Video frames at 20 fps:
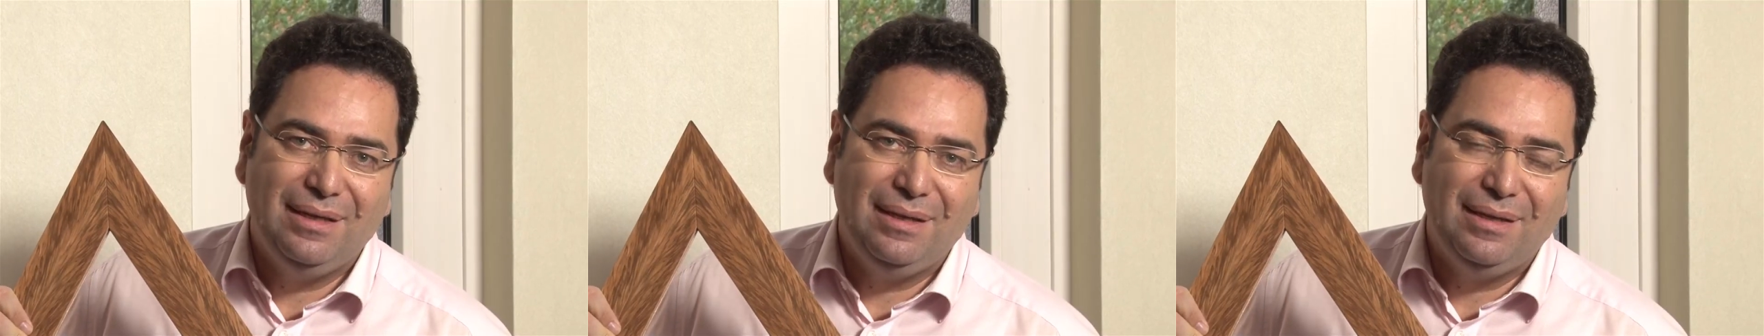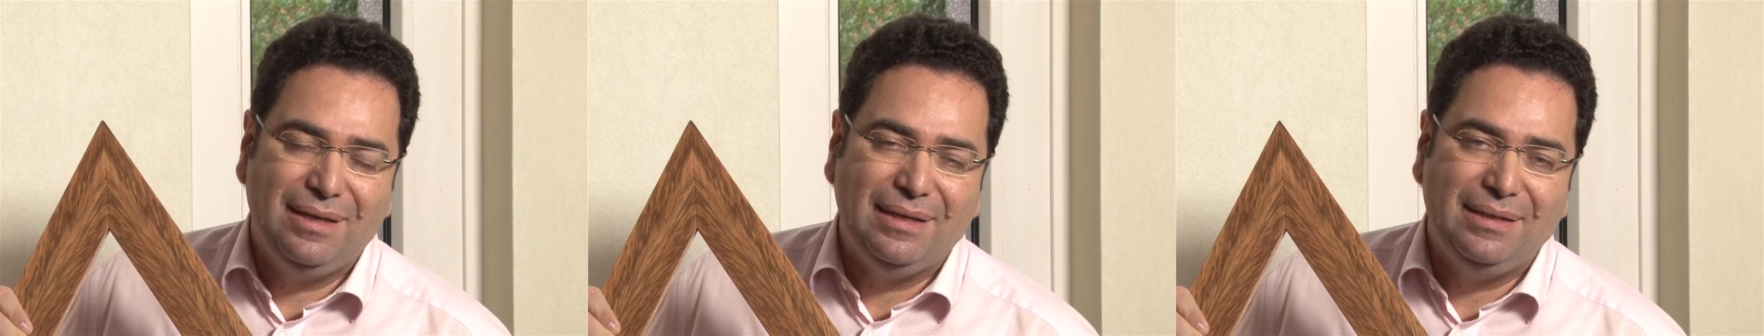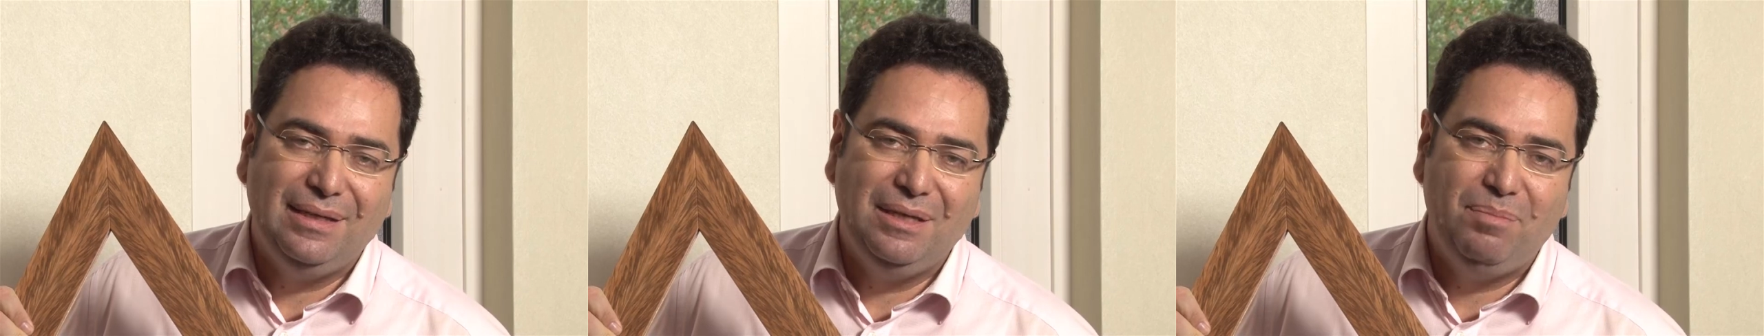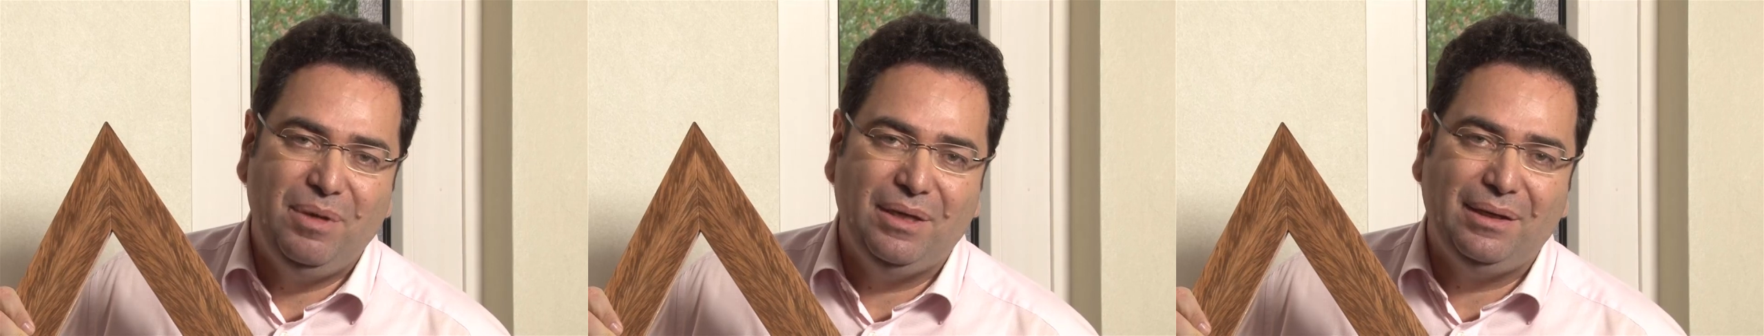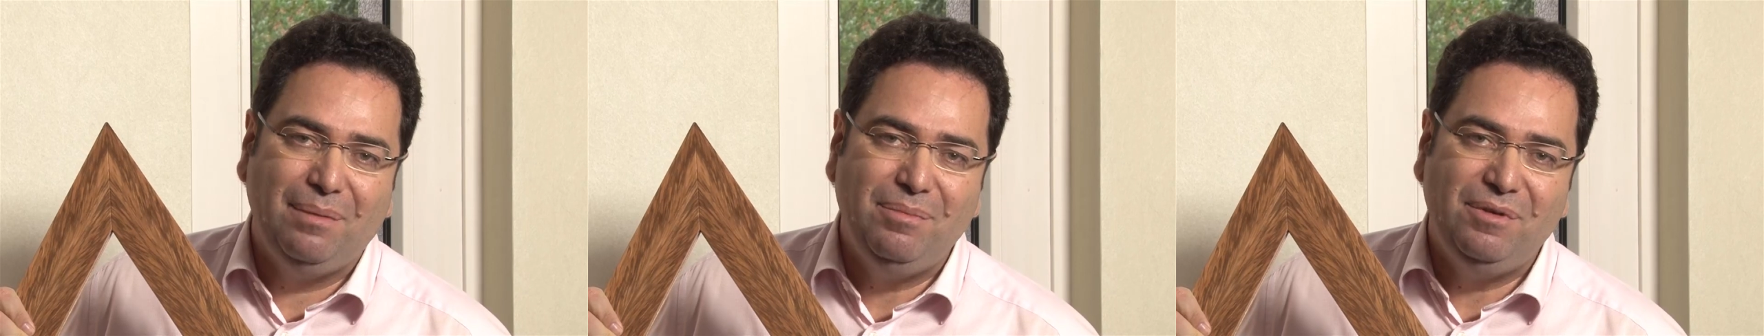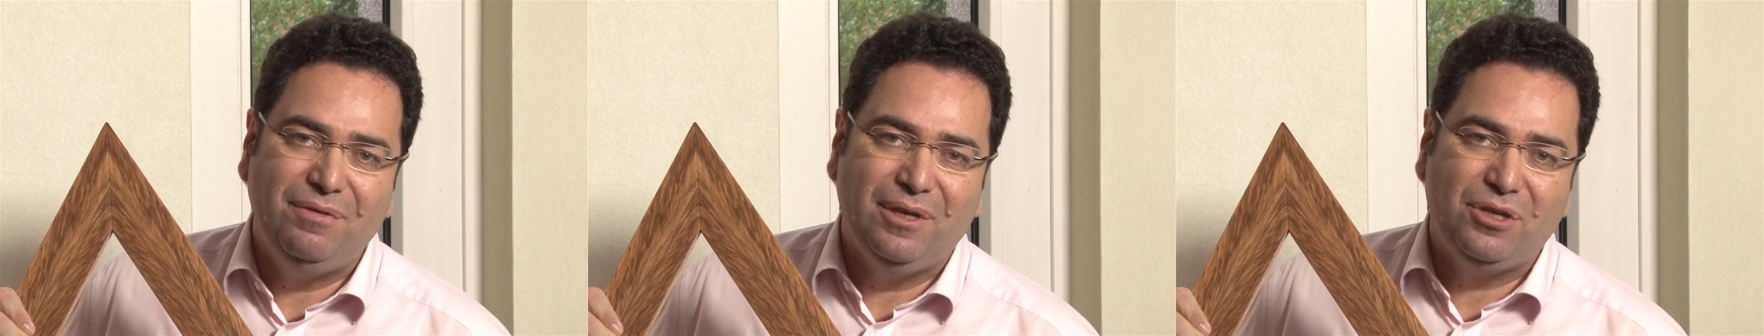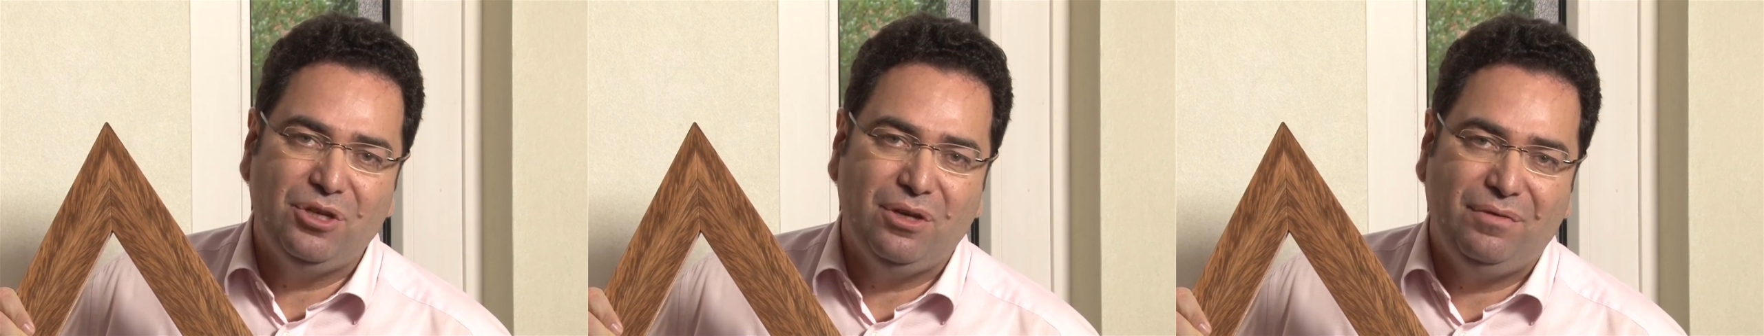dass sich
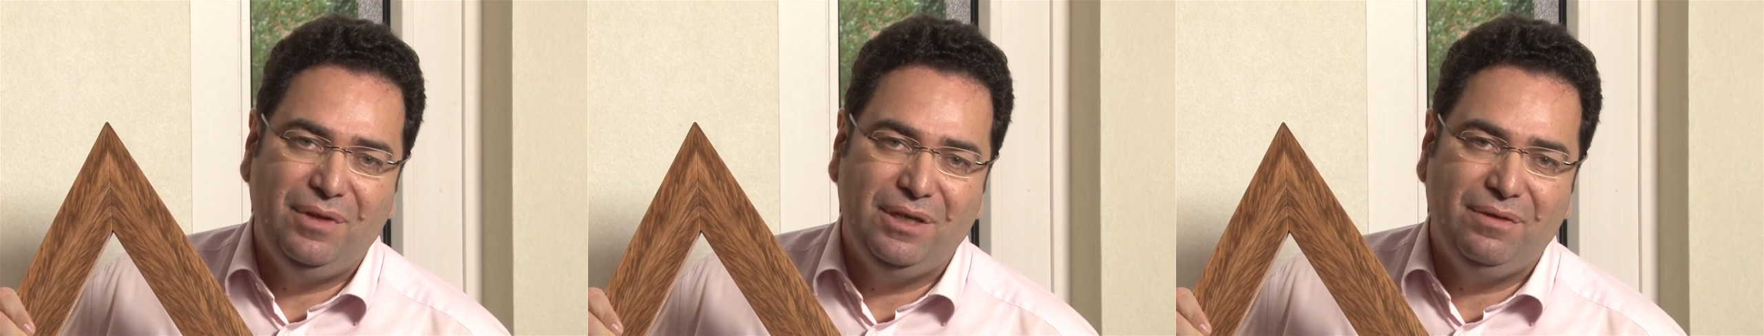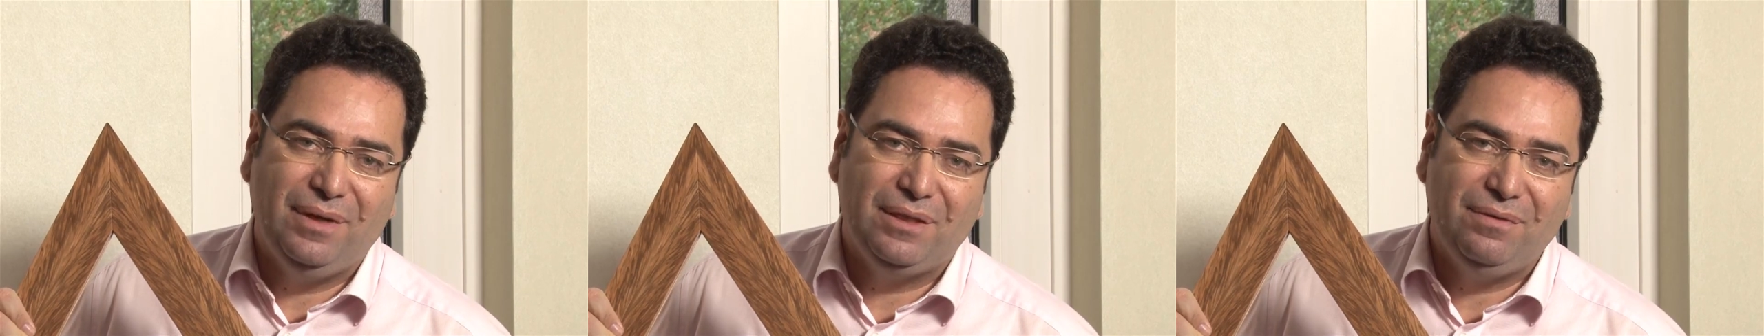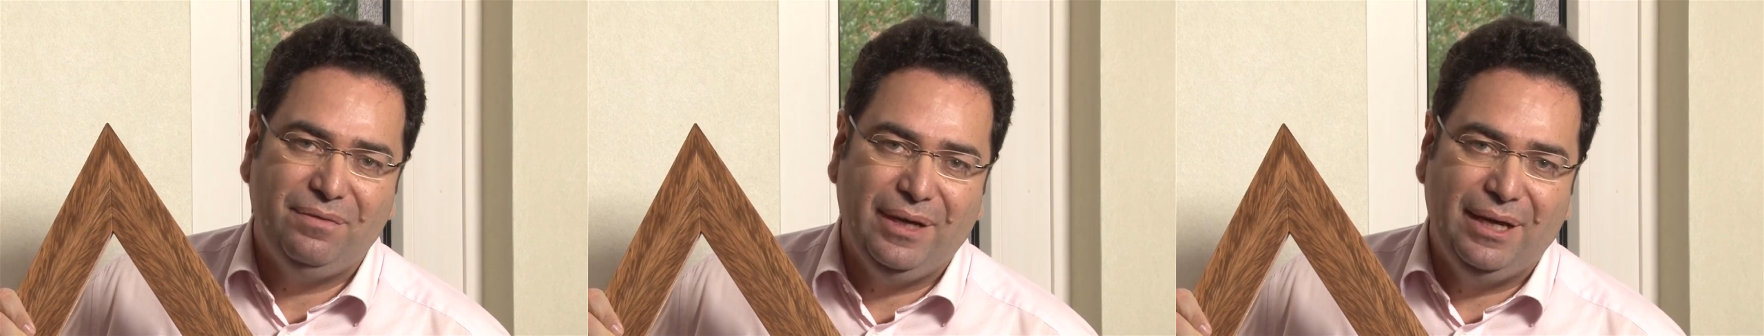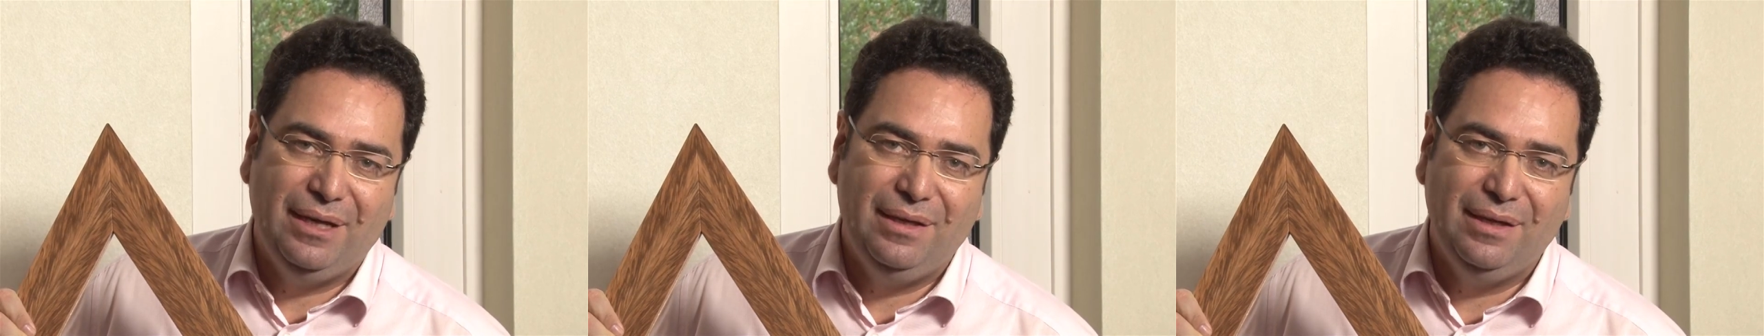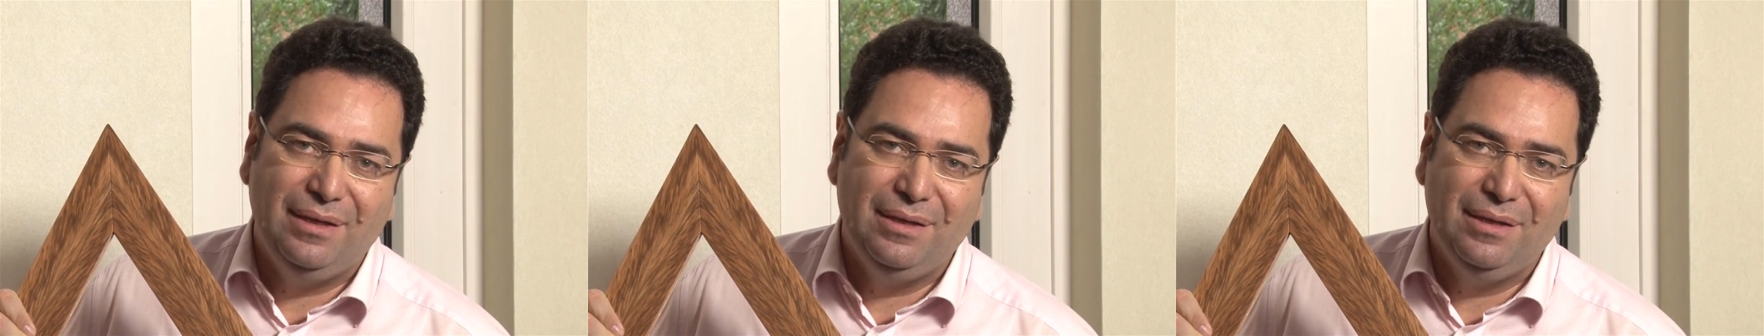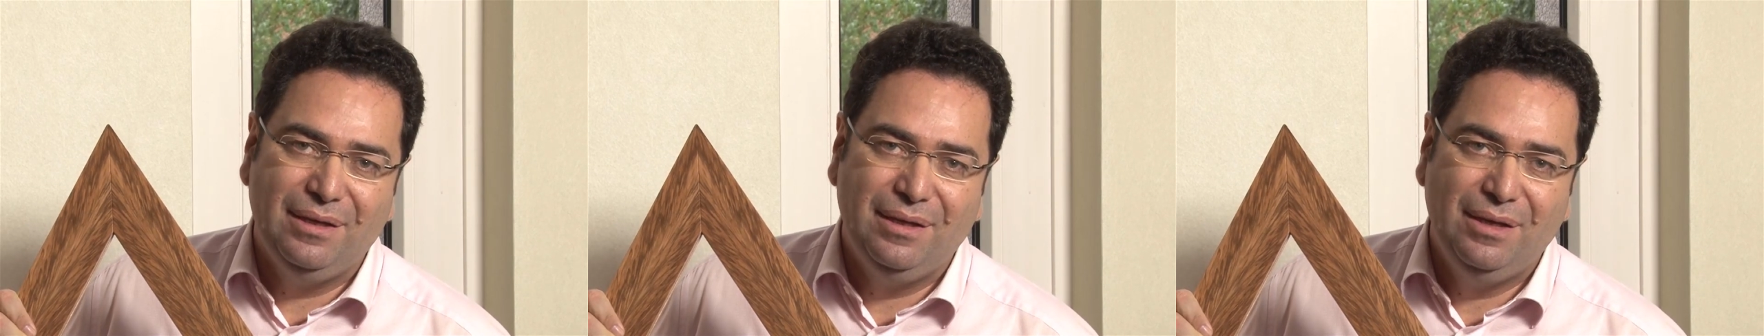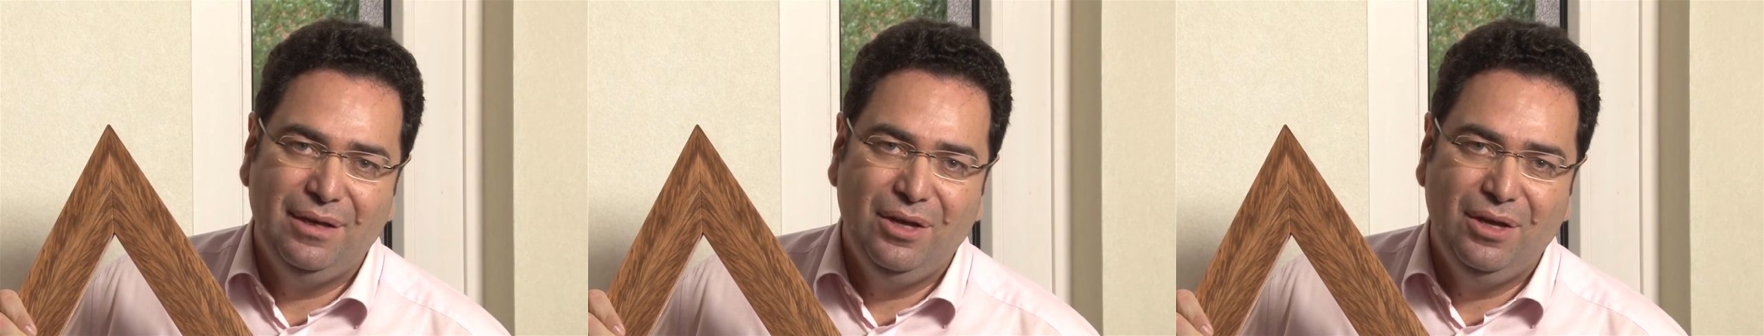betriebswirtschaftlich was verändert.